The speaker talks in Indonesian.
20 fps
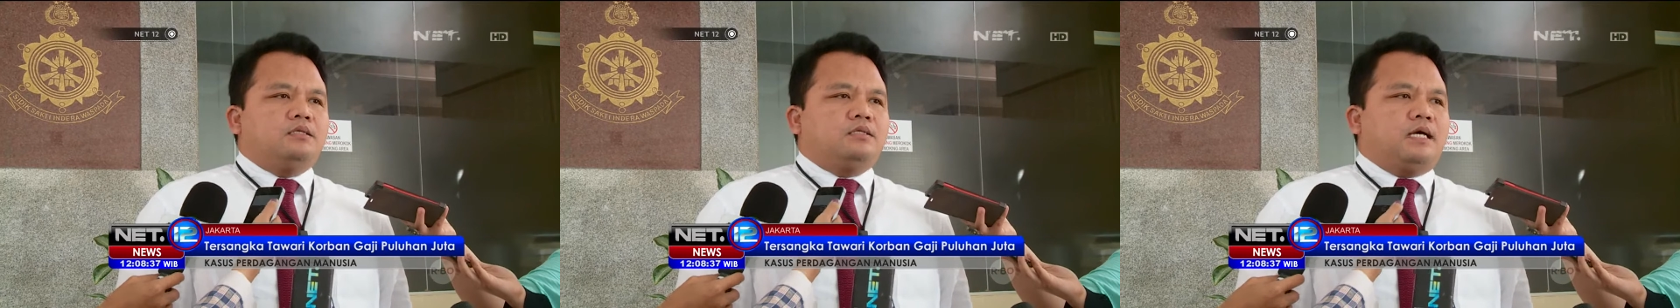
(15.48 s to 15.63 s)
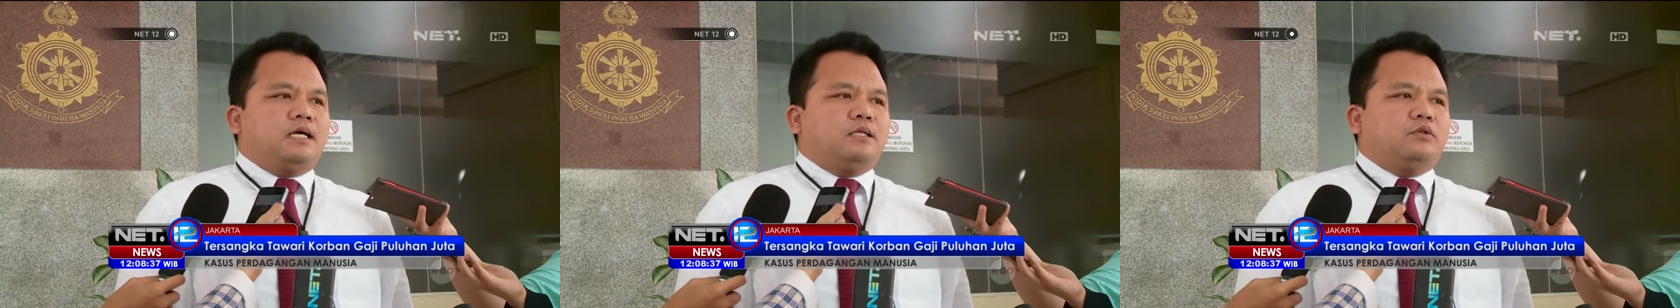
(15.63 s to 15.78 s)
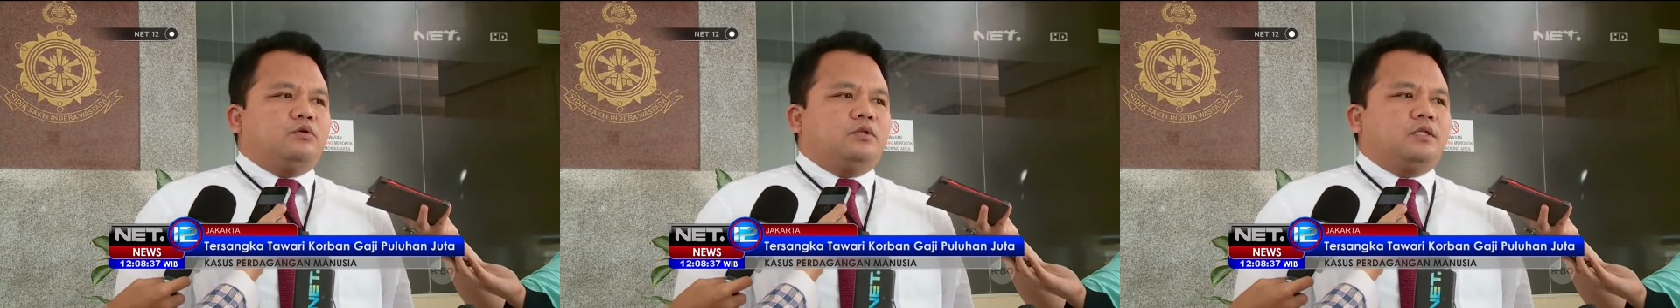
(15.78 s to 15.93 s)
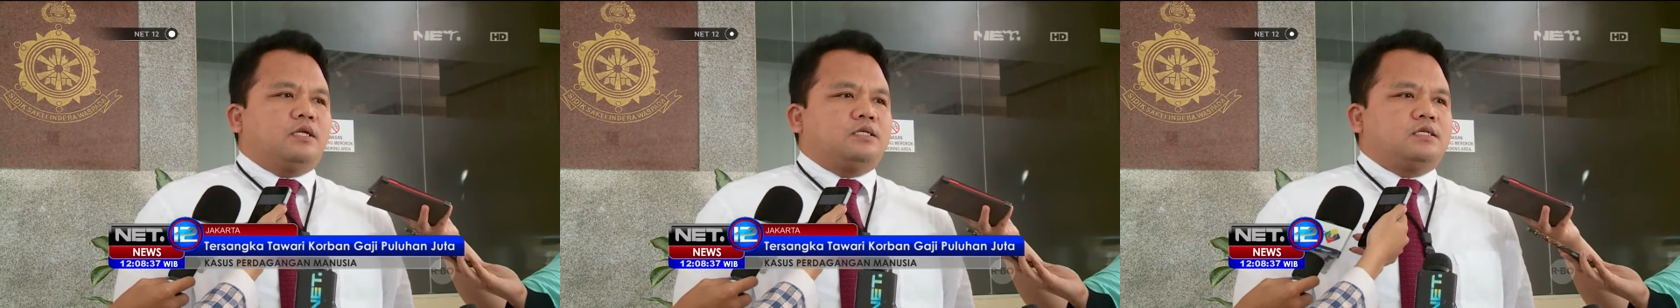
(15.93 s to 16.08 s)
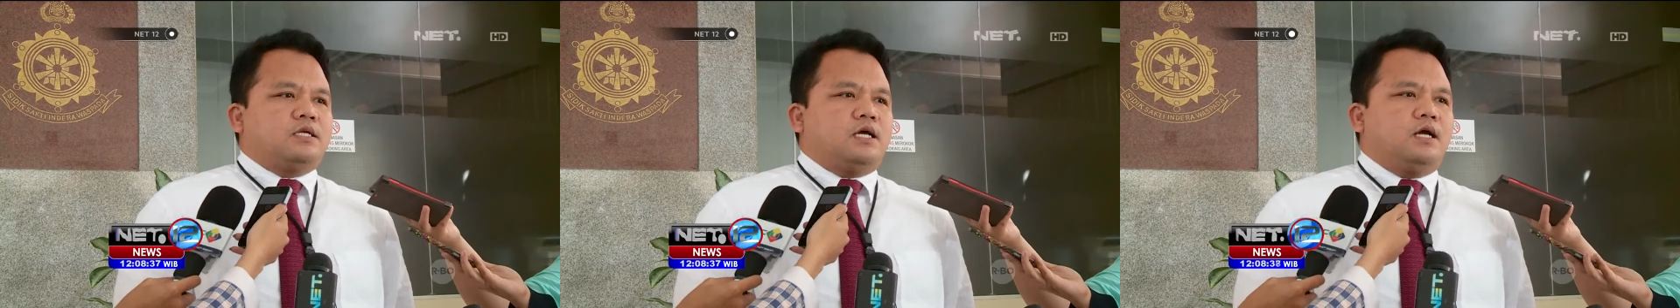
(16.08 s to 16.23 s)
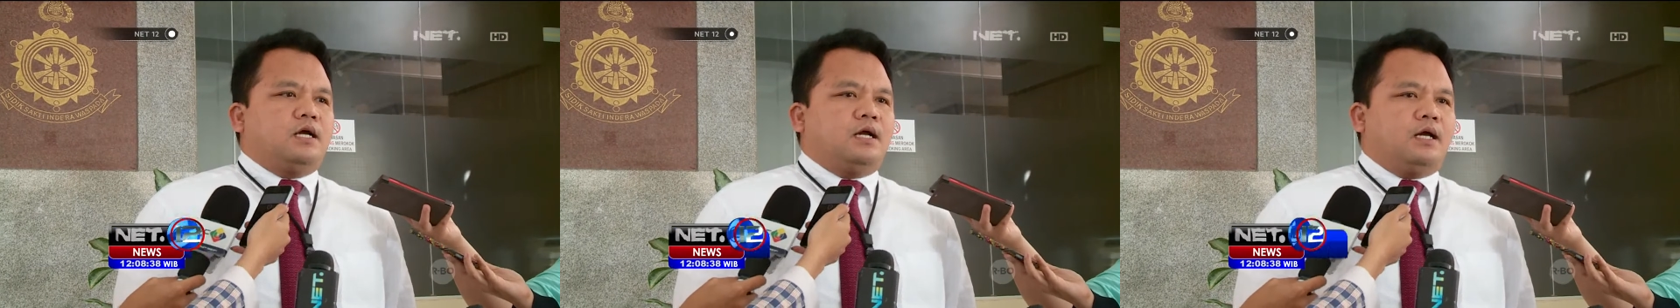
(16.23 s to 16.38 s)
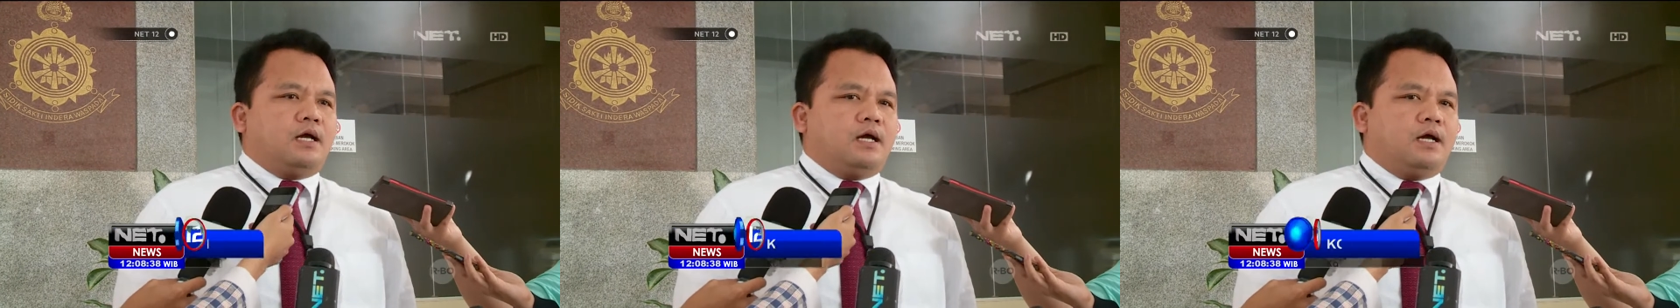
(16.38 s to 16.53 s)
satu
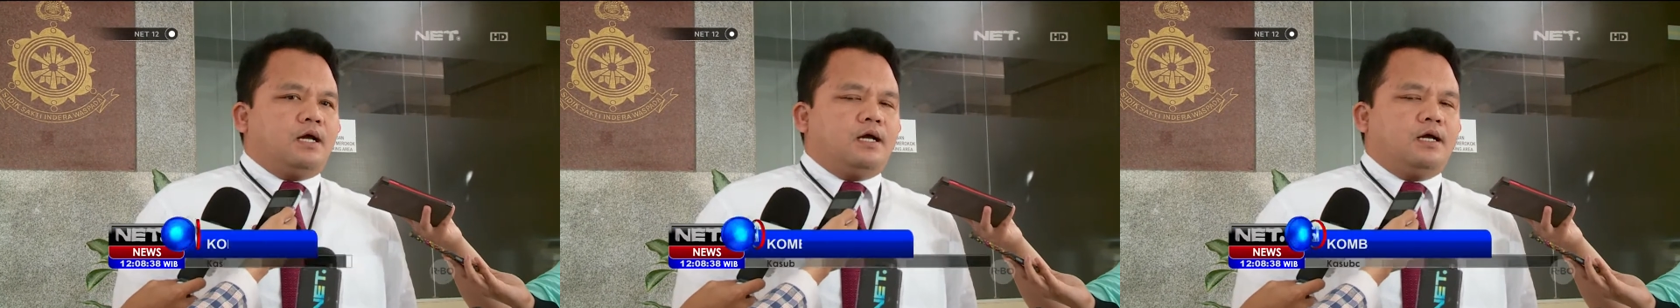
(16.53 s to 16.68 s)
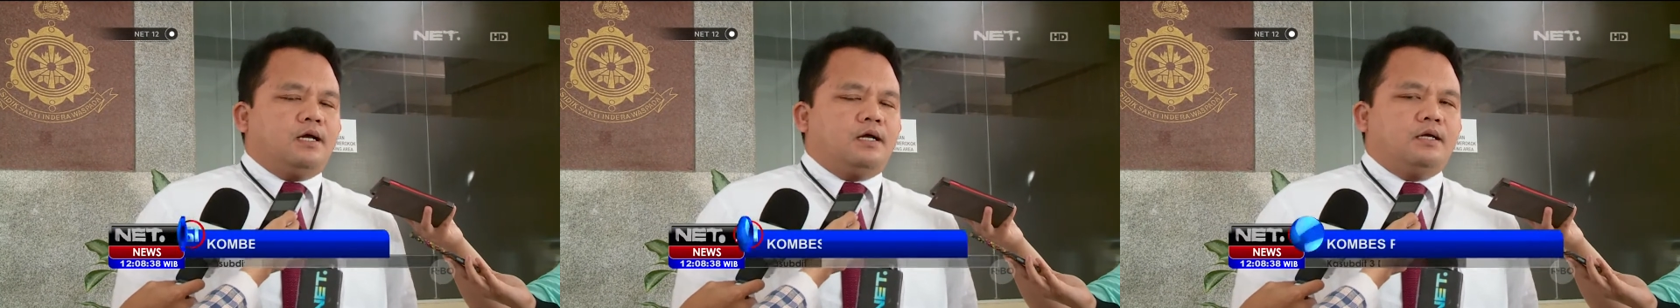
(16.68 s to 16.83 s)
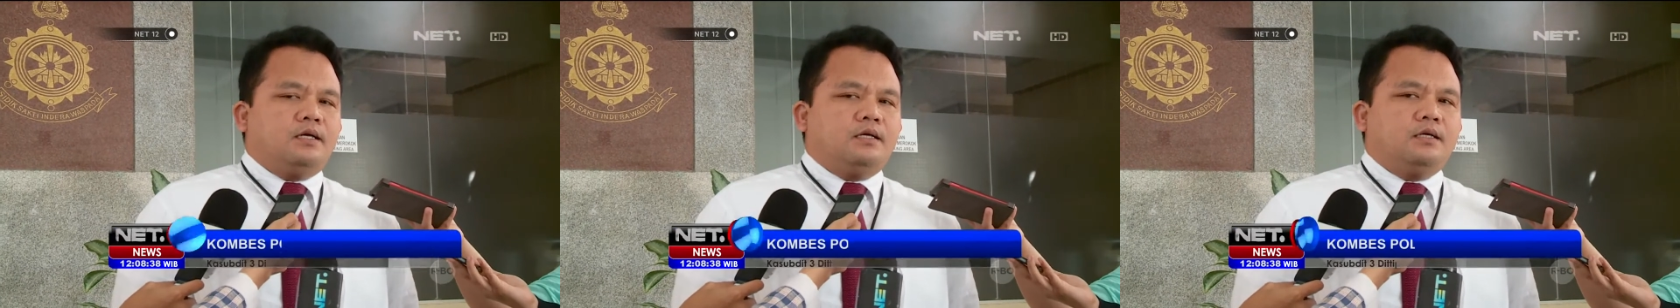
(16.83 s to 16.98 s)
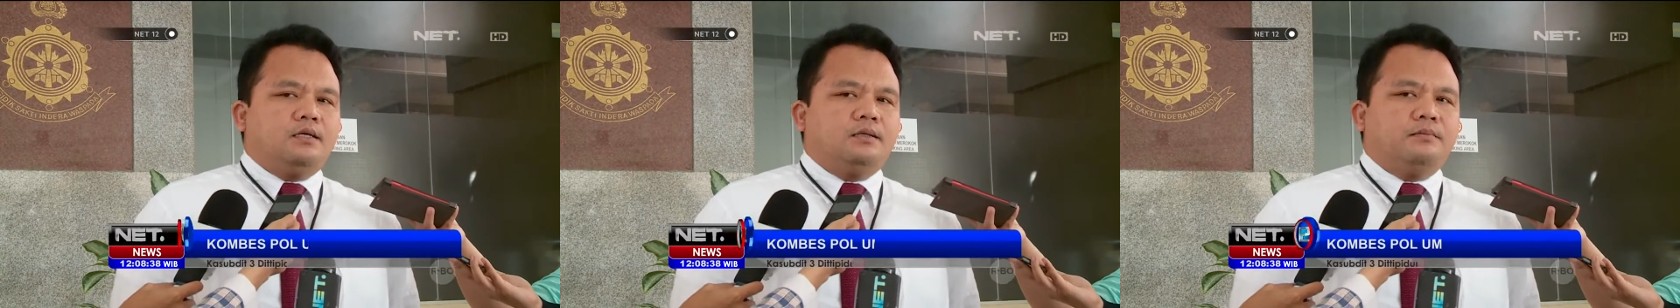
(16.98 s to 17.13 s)
tersangka